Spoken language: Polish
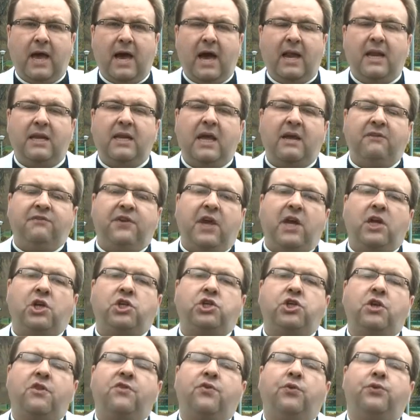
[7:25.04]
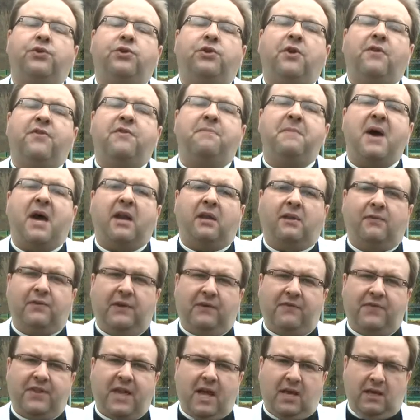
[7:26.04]
ale największy cud to
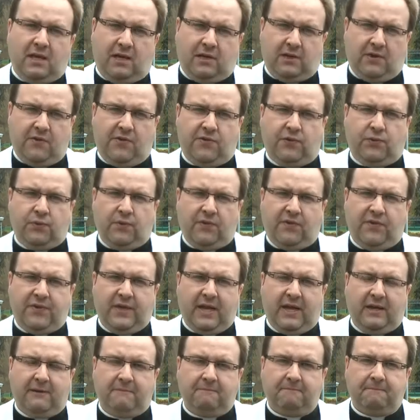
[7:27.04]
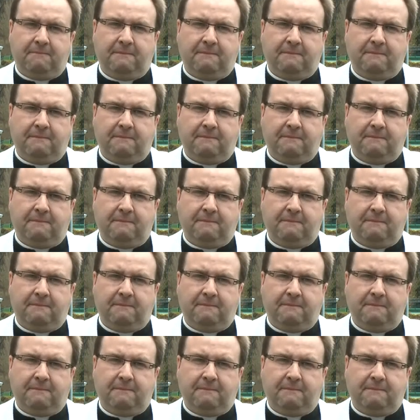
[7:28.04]
zmartwychwstanie Chrystusa.